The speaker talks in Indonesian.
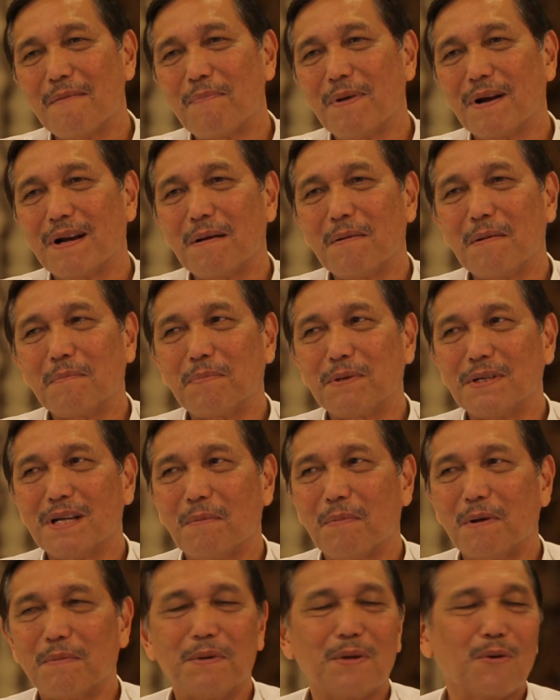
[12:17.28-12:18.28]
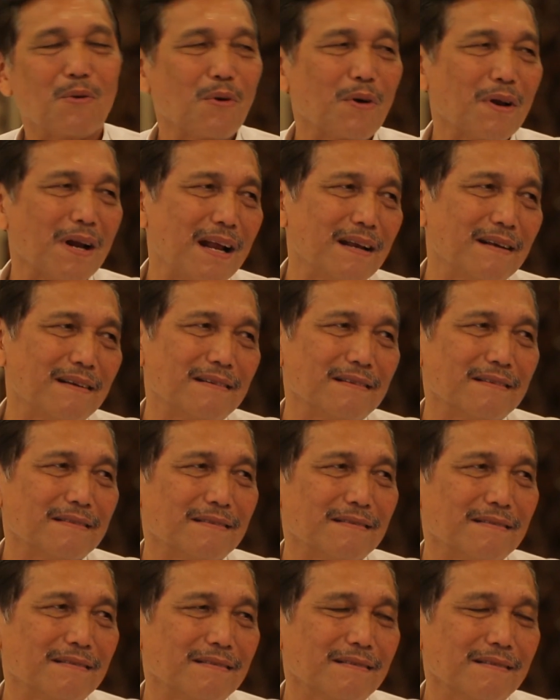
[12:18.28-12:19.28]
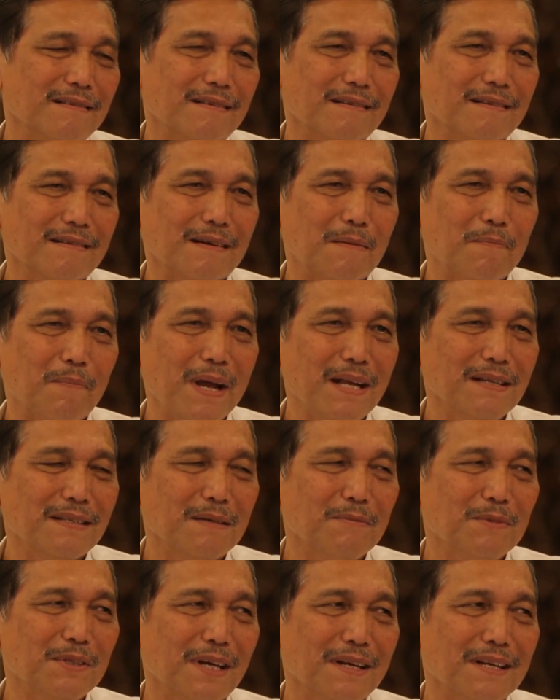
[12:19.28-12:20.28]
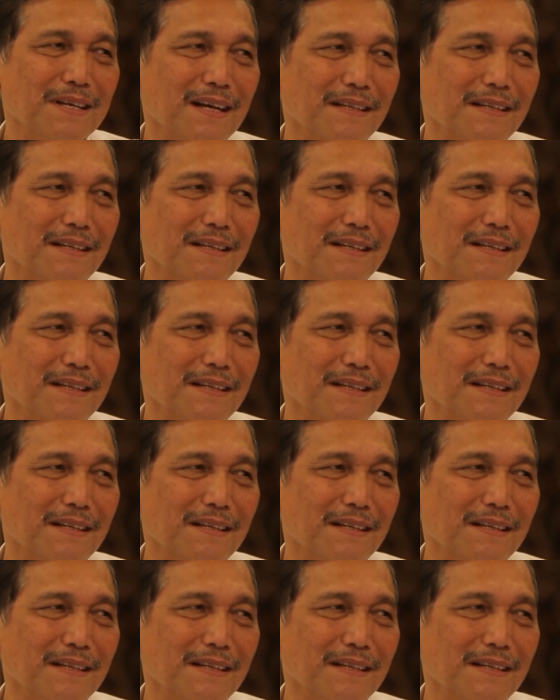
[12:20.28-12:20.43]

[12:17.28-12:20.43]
apa nama pejabat birokrat ngapain saya minta